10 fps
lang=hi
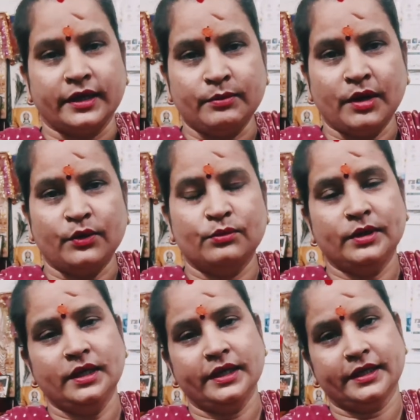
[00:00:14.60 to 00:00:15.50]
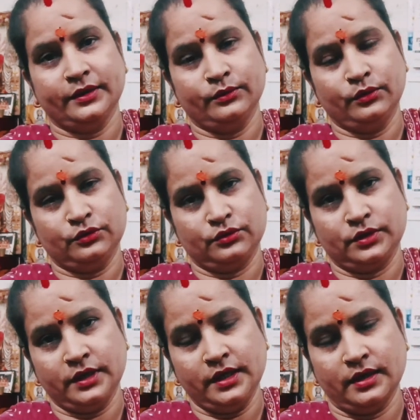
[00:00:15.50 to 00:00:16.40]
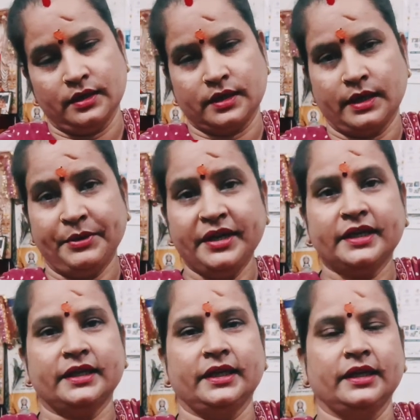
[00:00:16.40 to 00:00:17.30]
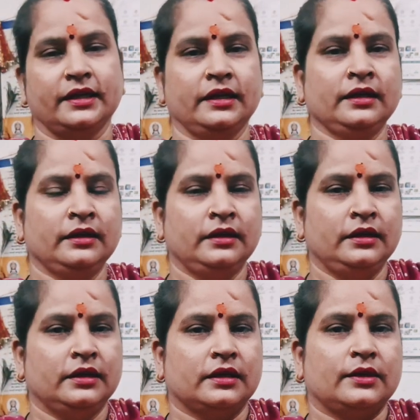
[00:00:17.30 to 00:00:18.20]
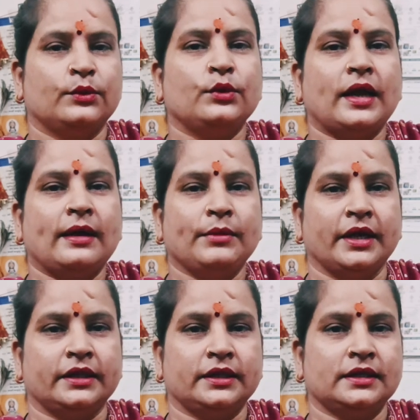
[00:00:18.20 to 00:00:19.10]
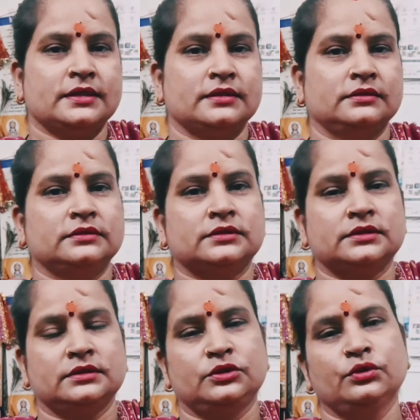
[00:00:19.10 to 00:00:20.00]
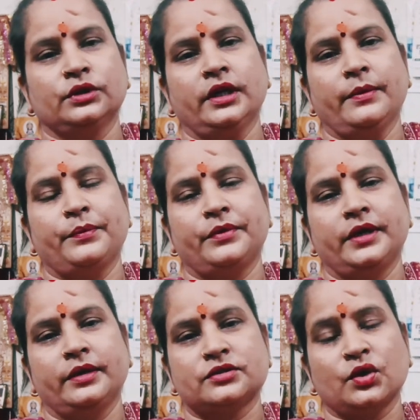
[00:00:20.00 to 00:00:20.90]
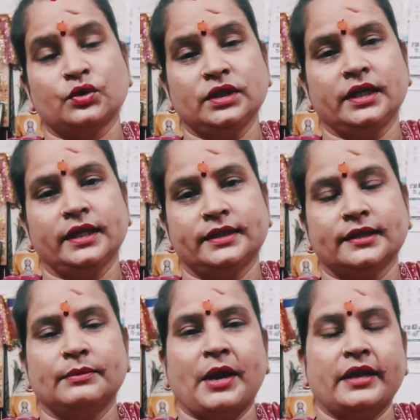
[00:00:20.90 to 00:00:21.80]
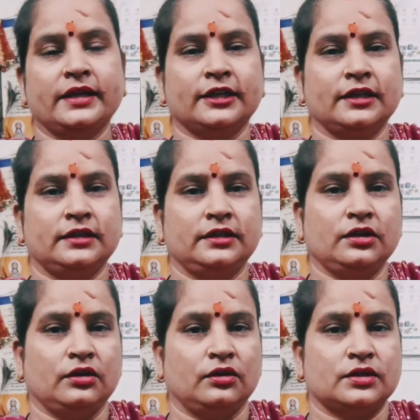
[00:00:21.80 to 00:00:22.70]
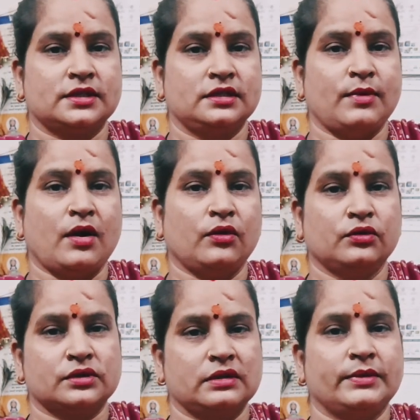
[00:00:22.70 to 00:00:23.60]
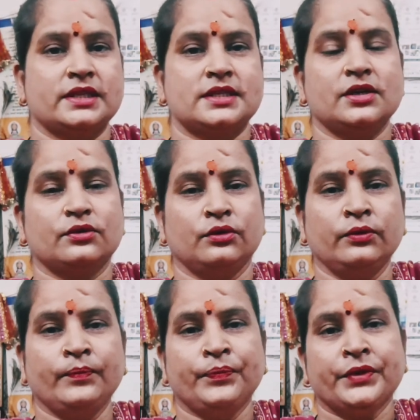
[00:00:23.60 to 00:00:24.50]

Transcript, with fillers: नहीं मालूम है लेकिन वो जो है आ, कमेंट किए हैं कि गुलाम हैदर जो है अपने सऊदी गए थे कमाने के लिए और सीमा को उसके बच्चे को